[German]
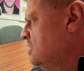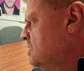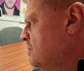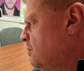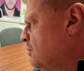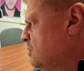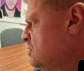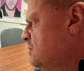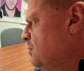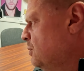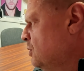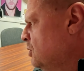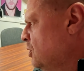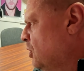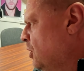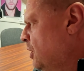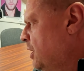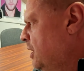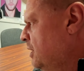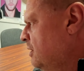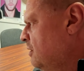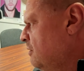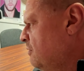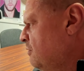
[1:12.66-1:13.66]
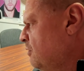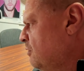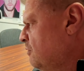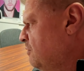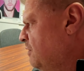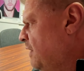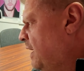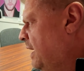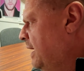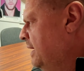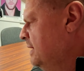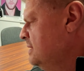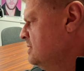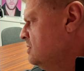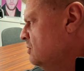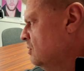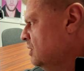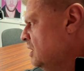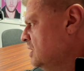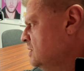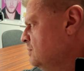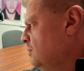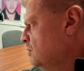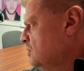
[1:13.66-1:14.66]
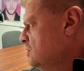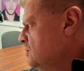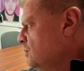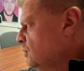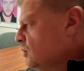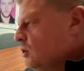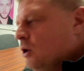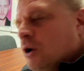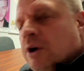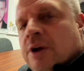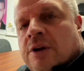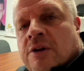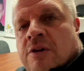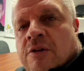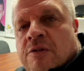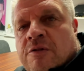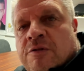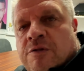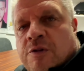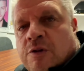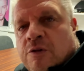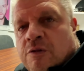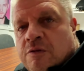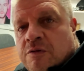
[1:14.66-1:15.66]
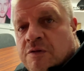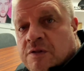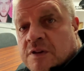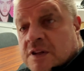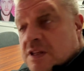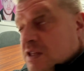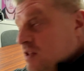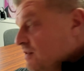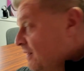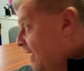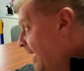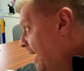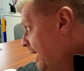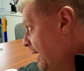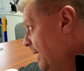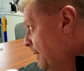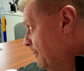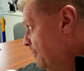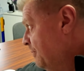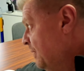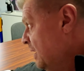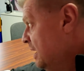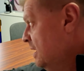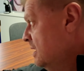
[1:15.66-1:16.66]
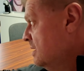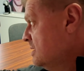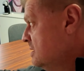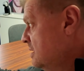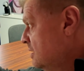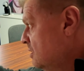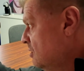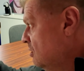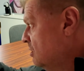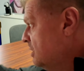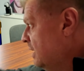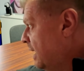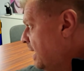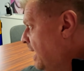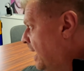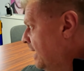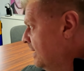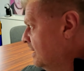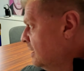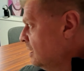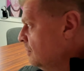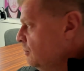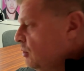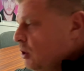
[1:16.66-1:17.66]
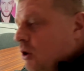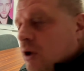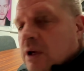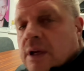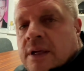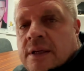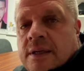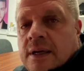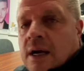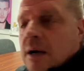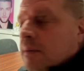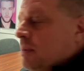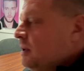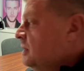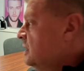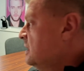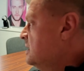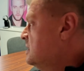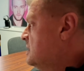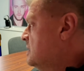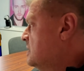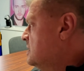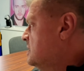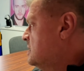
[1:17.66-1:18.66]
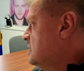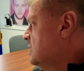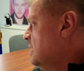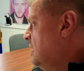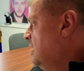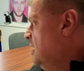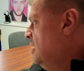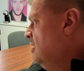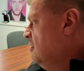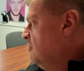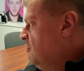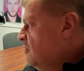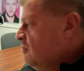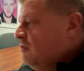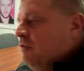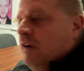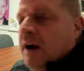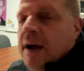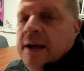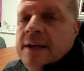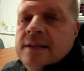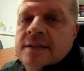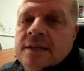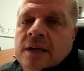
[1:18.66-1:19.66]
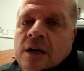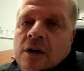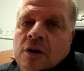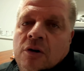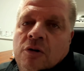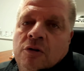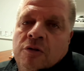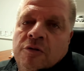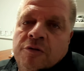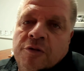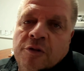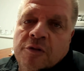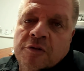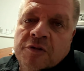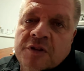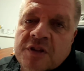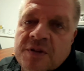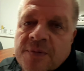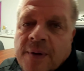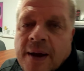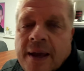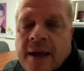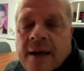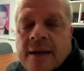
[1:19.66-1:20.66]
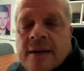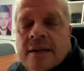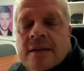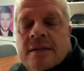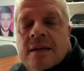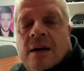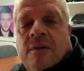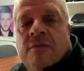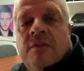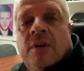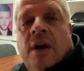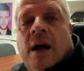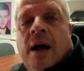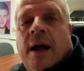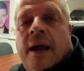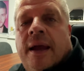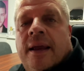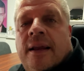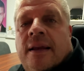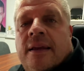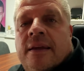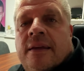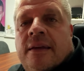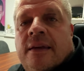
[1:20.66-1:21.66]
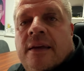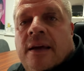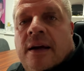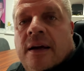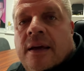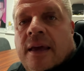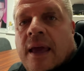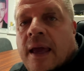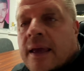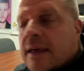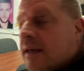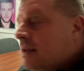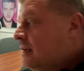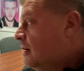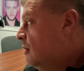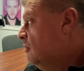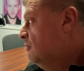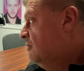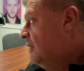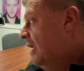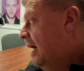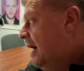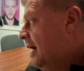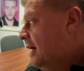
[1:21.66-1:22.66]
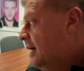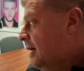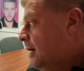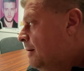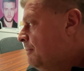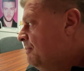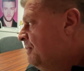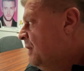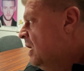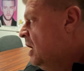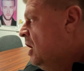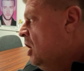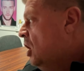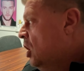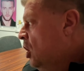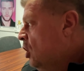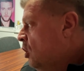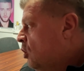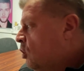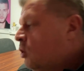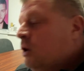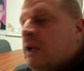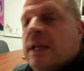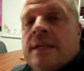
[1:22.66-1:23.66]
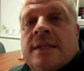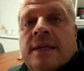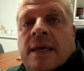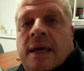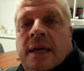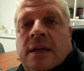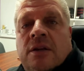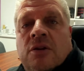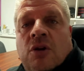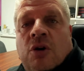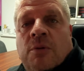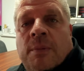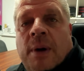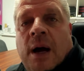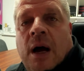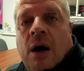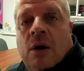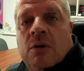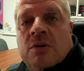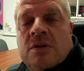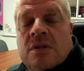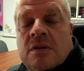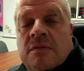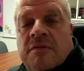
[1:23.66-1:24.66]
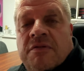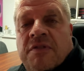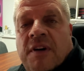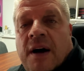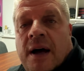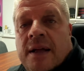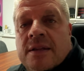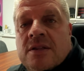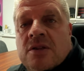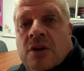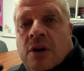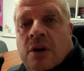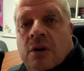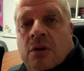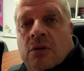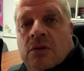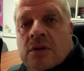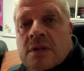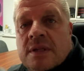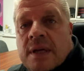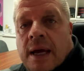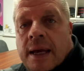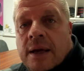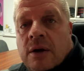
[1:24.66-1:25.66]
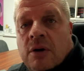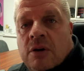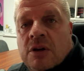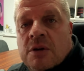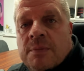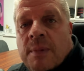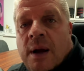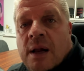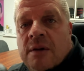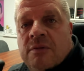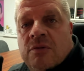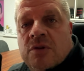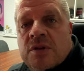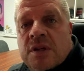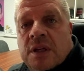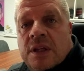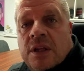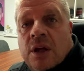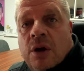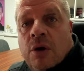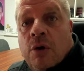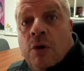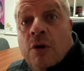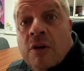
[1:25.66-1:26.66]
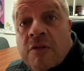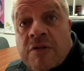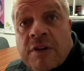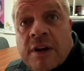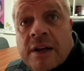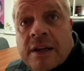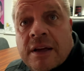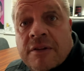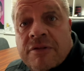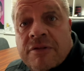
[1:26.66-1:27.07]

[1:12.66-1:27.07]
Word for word: 22951 oder 22952. Sind noch drei andere möglich, aber dieses 5-1er und 5-2er, das haben wir eigentlich hier gängig auf Lager. Und jetzt gehe ich noch mal raus zum Fahrzeug und zeige euch mal, wo sich der Ölfilter